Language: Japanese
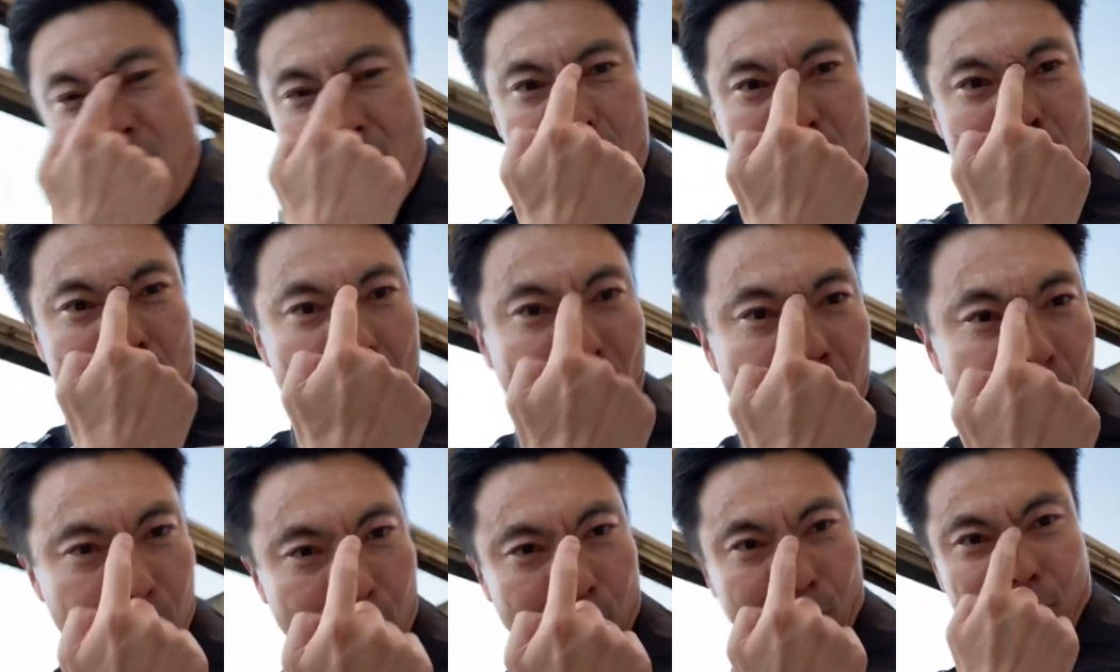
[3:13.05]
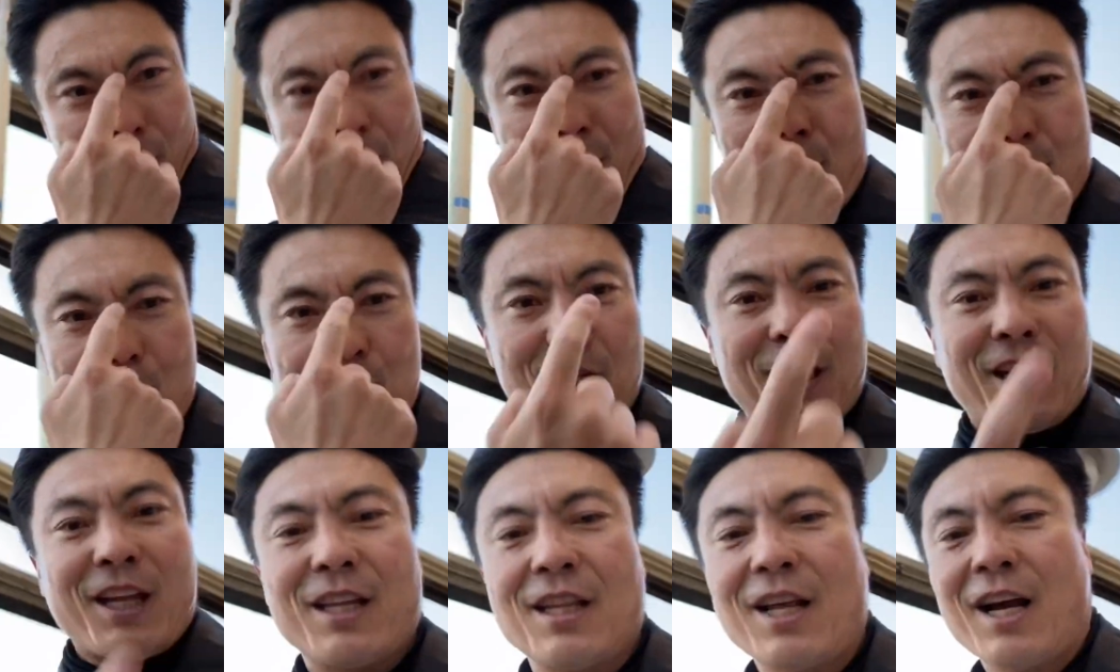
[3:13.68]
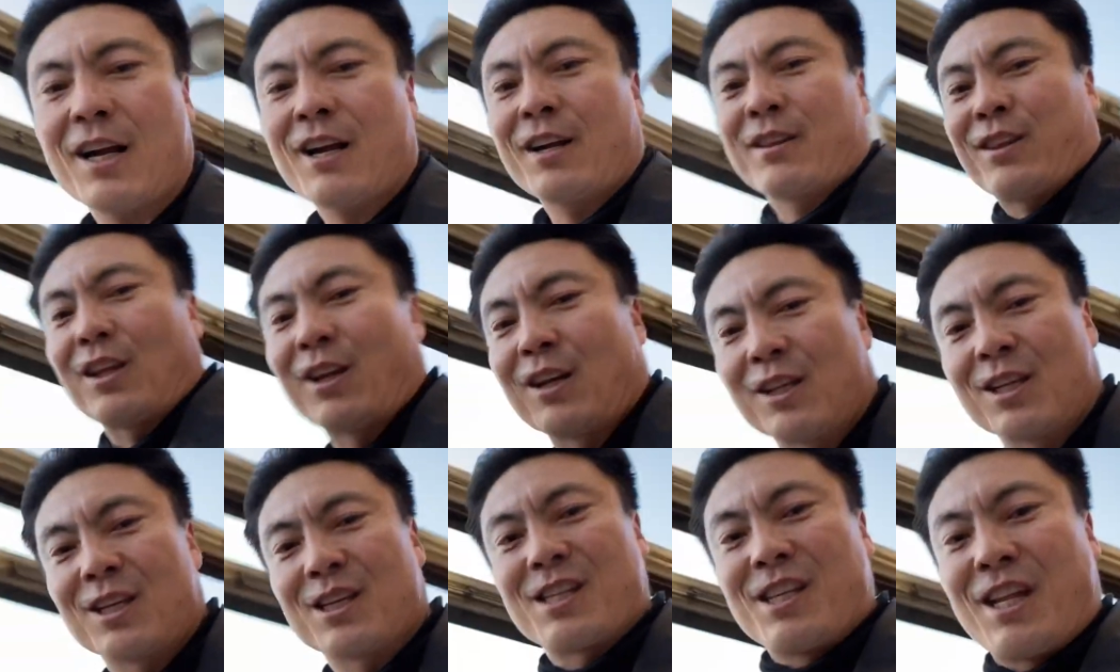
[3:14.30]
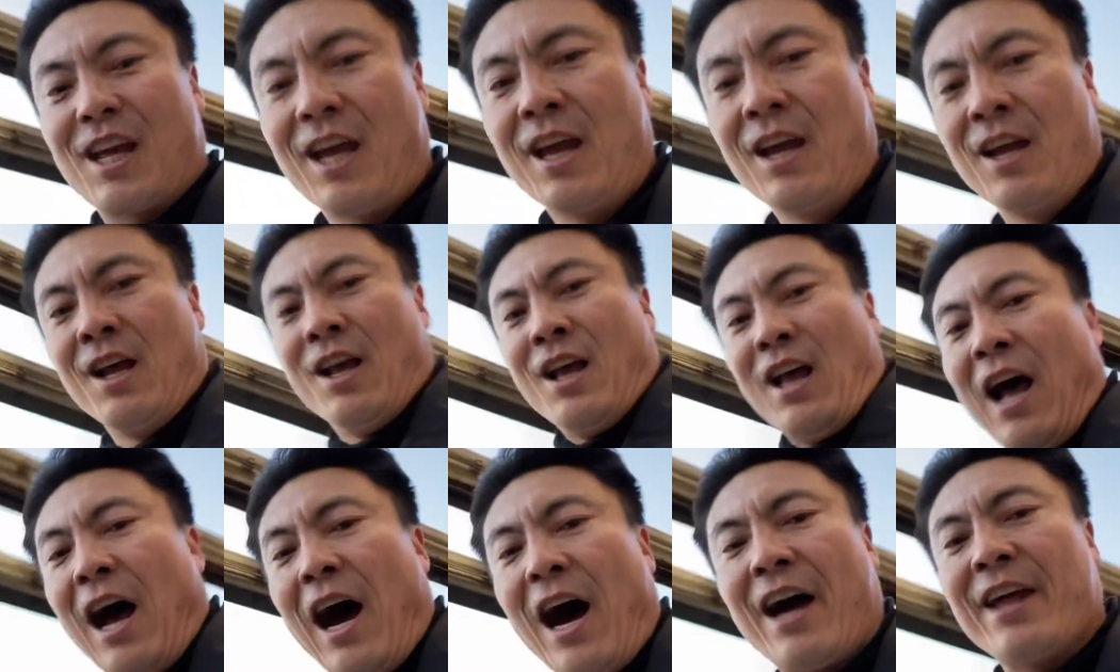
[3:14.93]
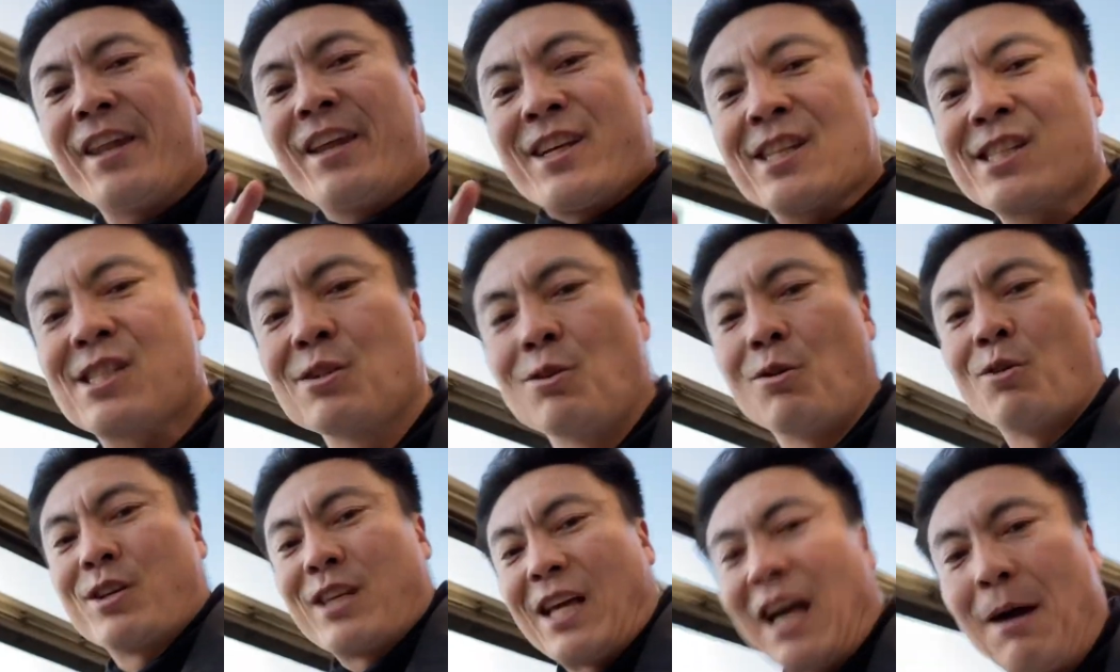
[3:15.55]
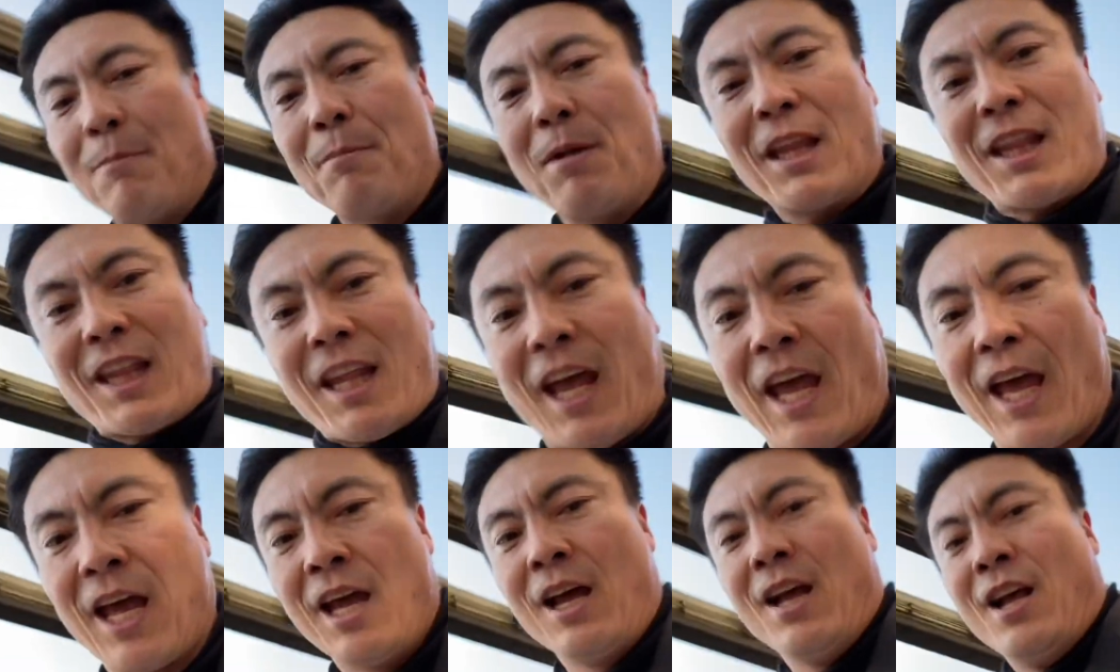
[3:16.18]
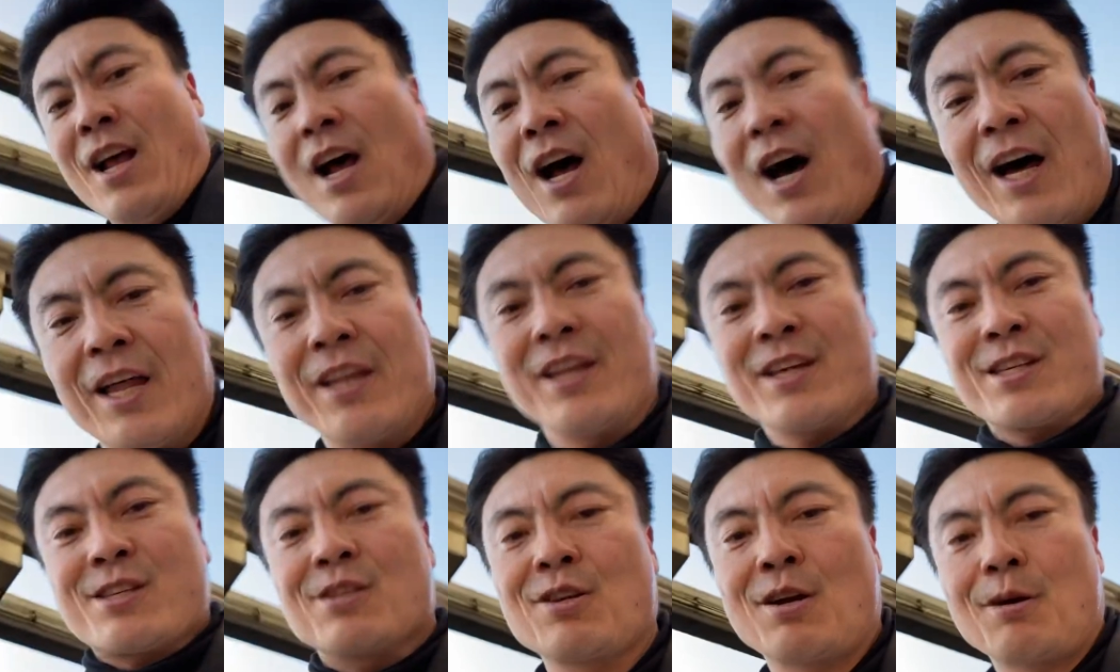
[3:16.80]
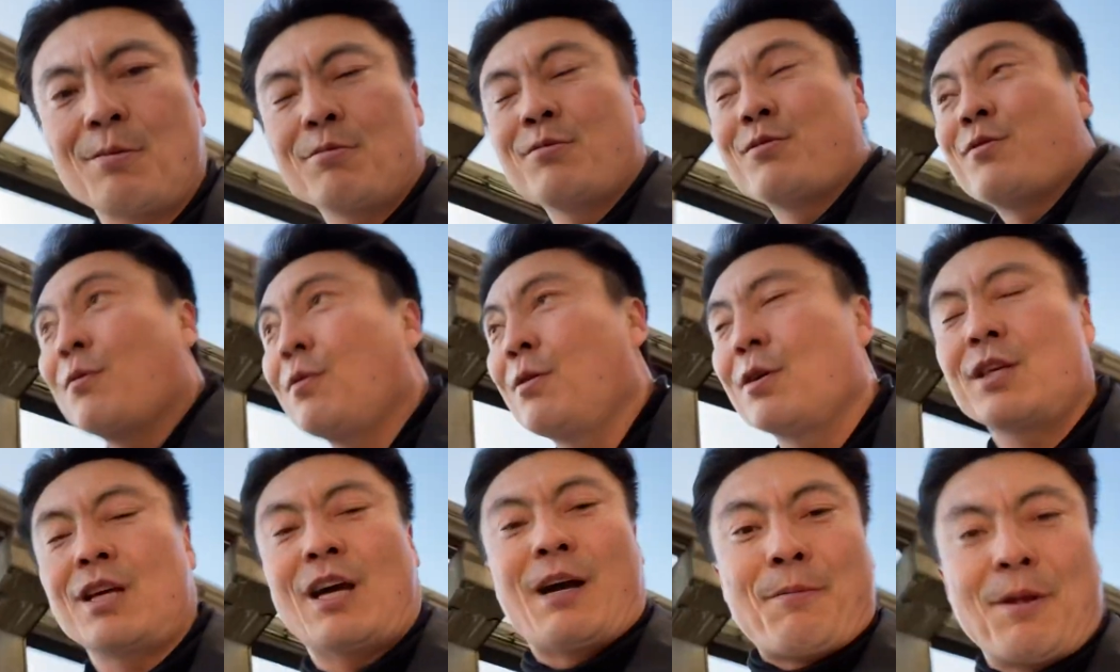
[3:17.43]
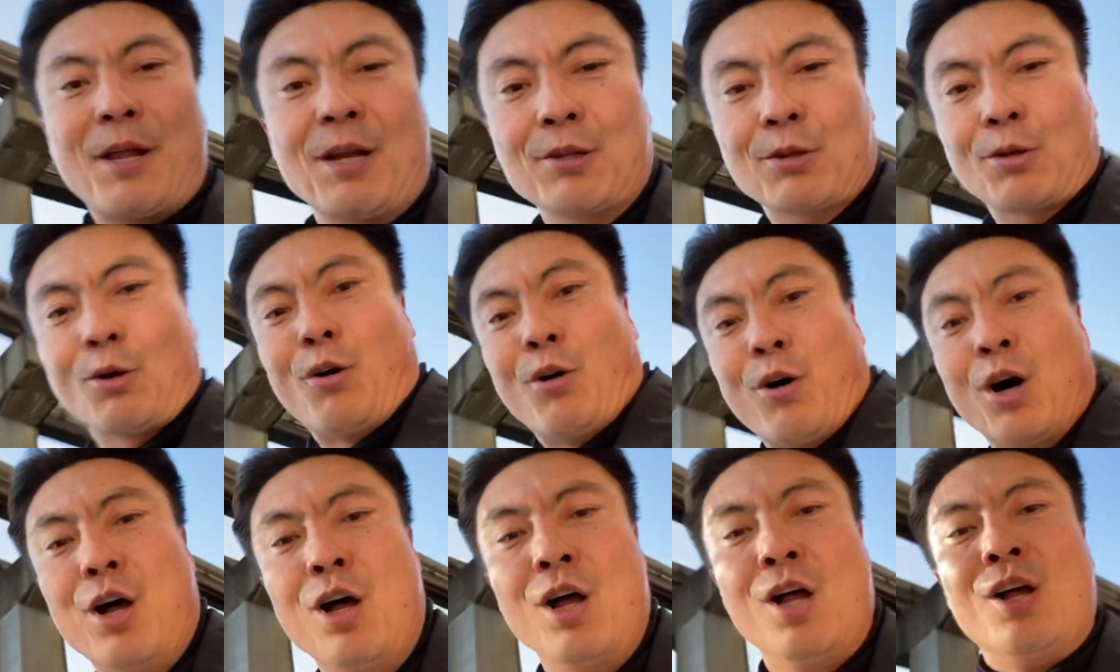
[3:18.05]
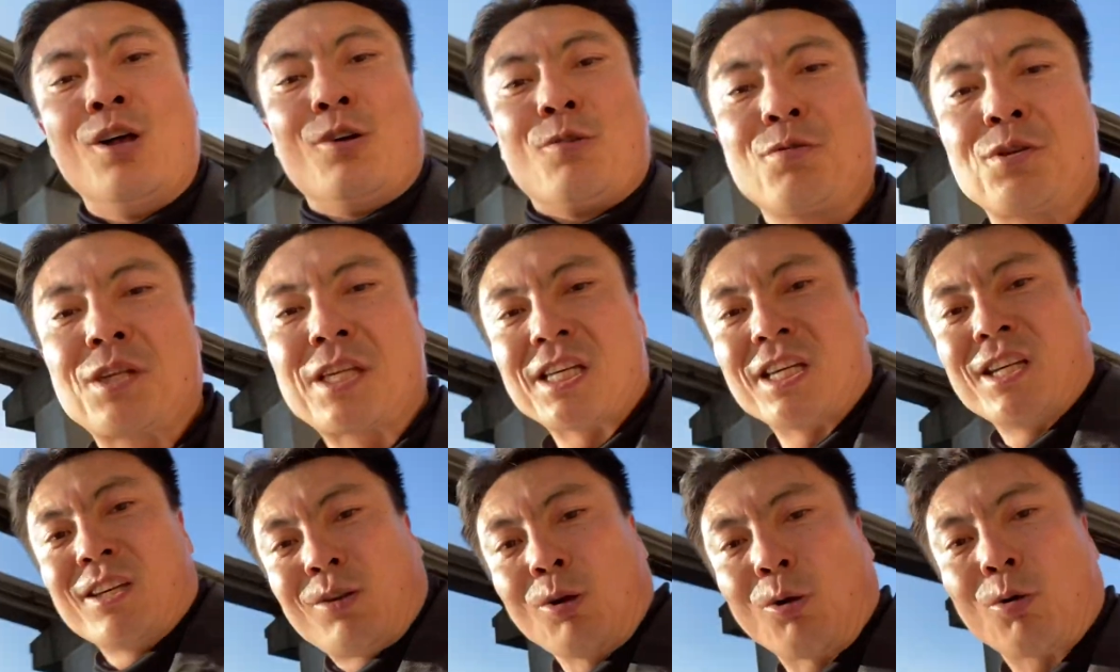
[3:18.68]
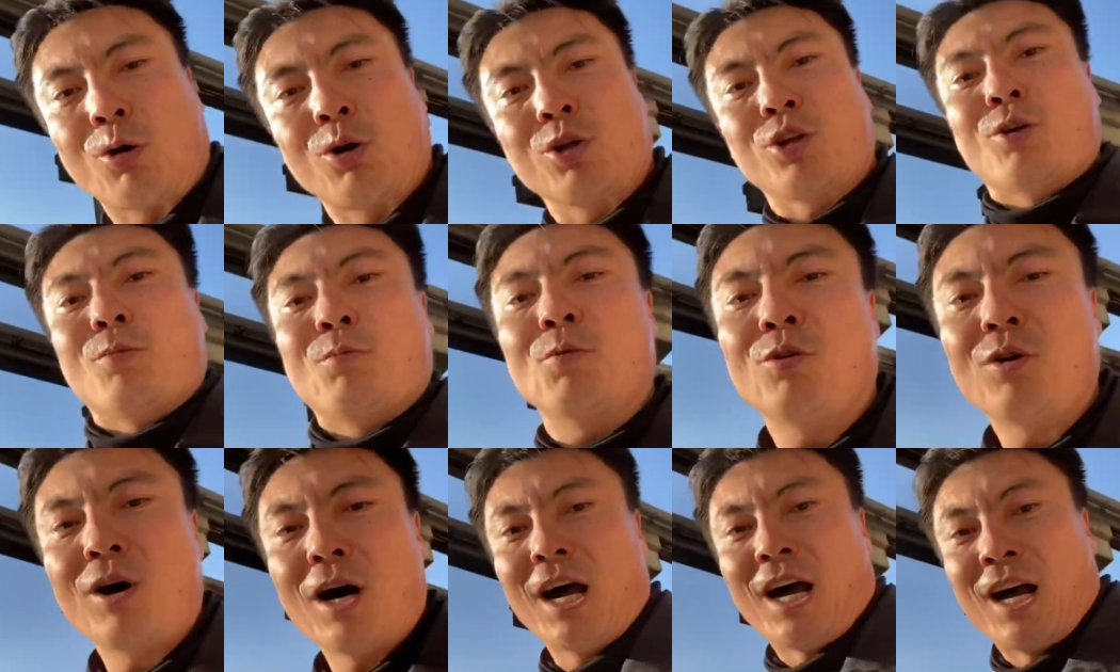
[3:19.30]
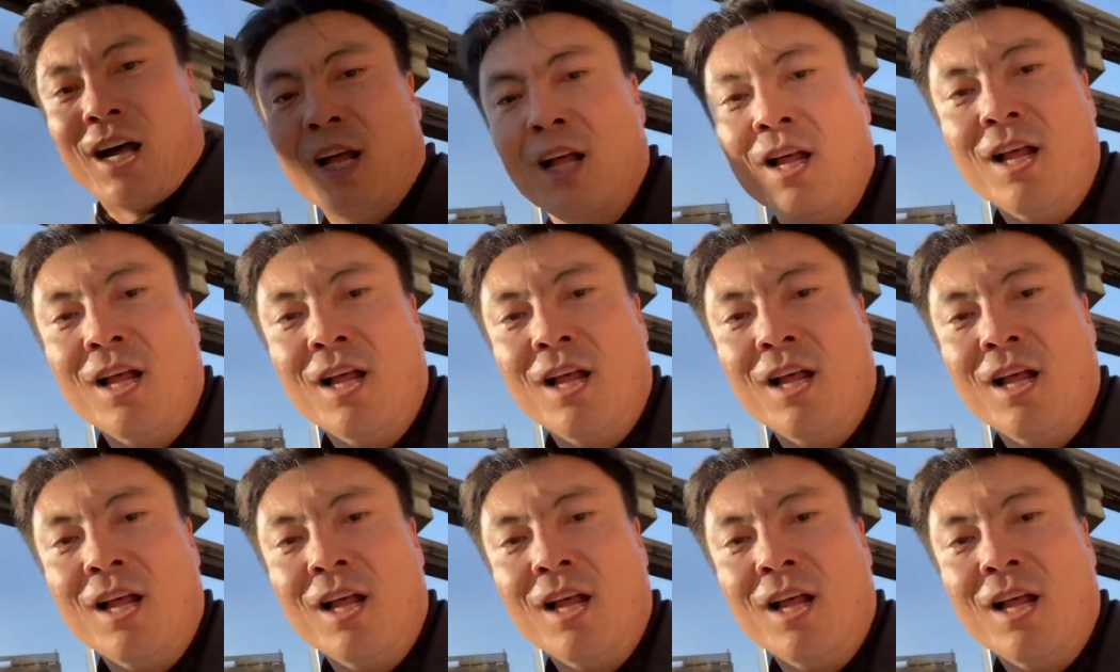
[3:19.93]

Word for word: 目をこの辺を見ていなかったらですね話すのをやめて話すのをやめると不思議と子供は